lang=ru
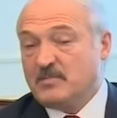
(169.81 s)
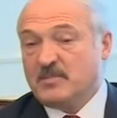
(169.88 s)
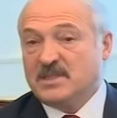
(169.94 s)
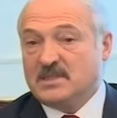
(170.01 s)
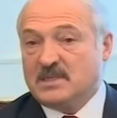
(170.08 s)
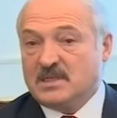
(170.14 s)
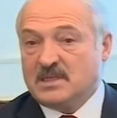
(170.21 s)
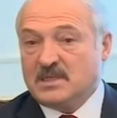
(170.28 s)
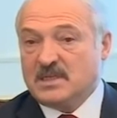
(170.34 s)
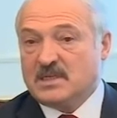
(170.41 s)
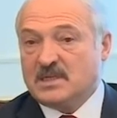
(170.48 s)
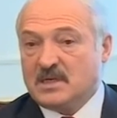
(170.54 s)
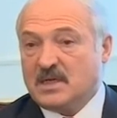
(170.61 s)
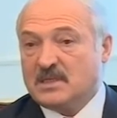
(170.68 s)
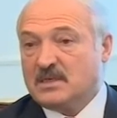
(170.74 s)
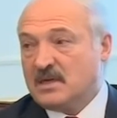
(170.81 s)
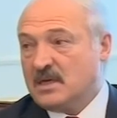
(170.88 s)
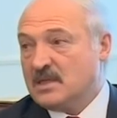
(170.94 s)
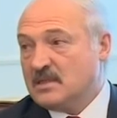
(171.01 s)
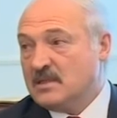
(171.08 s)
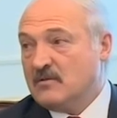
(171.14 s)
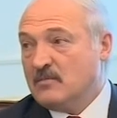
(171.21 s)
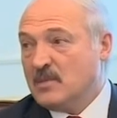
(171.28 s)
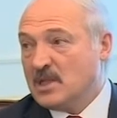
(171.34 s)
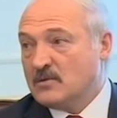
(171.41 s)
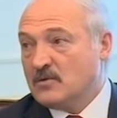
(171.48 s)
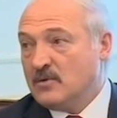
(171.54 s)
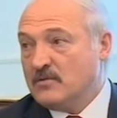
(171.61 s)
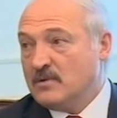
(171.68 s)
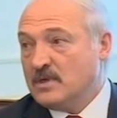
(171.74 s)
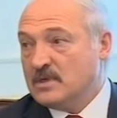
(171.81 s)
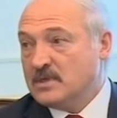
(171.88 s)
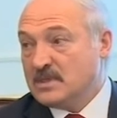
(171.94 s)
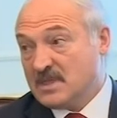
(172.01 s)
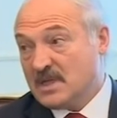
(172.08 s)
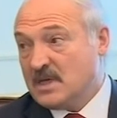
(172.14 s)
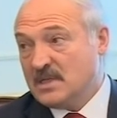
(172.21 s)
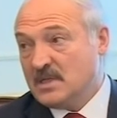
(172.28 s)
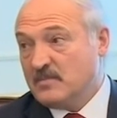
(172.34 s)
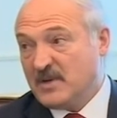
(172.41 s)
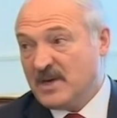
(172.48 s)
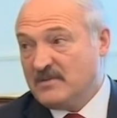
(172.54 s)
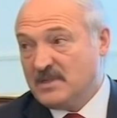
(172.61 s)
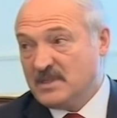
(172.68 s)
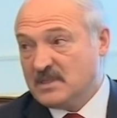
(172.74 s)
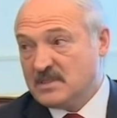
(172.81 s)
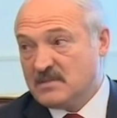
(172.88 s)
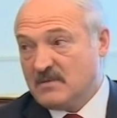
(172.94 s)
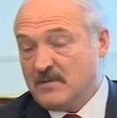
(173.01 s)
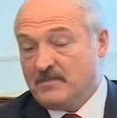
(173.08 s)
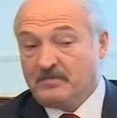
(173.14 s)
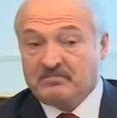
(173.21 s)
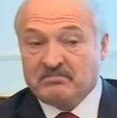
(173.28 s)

поддержите конкретно в Молдове страны правительства.